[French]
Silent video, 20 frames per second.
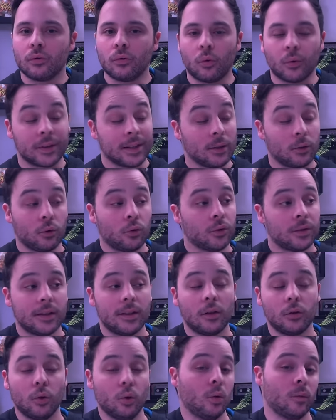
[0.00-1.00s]
On sait que Naughty
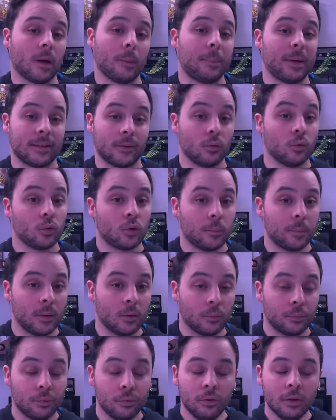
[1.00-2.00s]
Dog ne devrait pas s'en occuper
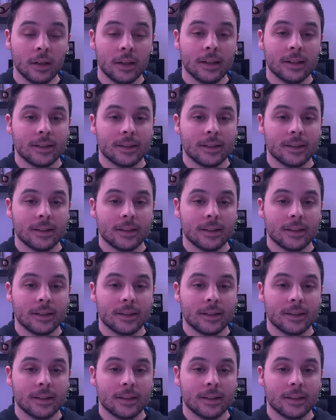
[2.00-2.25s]
non plus.